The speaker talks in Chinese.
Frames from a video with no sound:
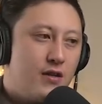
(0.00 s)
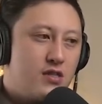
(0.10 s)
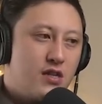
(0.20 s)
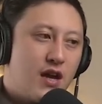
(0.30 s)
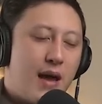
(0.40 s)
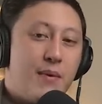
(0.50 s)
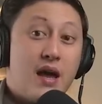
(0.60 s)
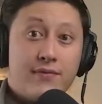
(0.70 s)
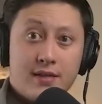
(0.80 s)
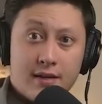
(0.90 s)
是可以被
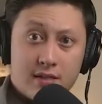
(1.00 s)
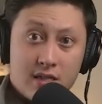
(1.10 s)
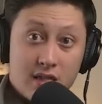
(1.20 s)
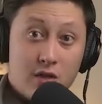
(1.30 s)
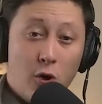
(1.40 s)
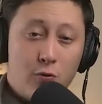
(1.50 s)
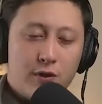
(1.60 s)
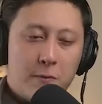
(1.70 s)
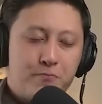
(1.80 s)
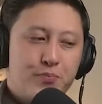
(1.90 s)
FTX 一用的。